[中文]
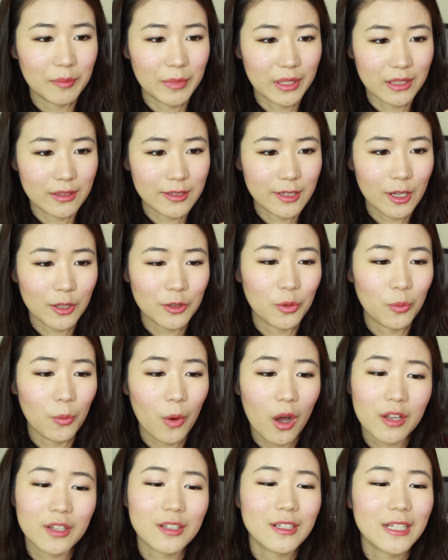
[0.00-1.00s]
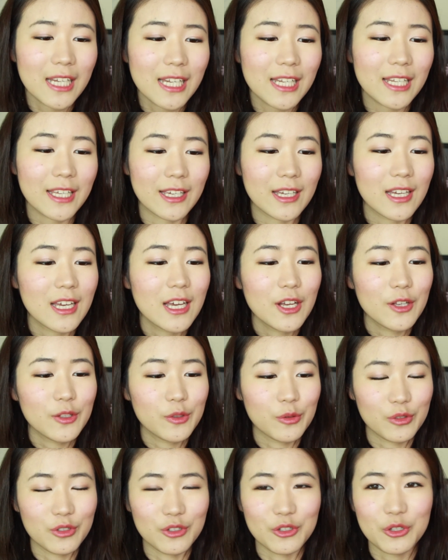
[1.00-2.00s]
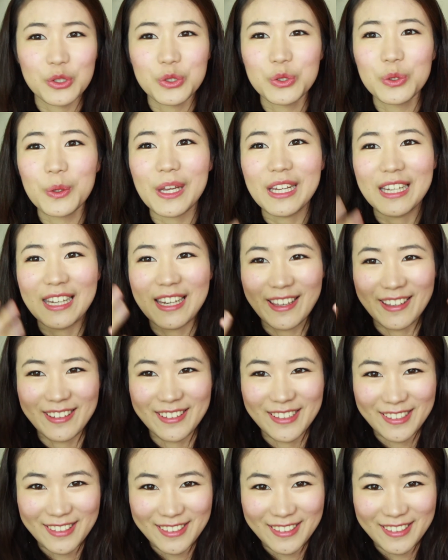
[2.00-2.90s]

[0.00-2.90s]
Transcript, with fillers: 名字叫做 Water Lily， 就是睡莲，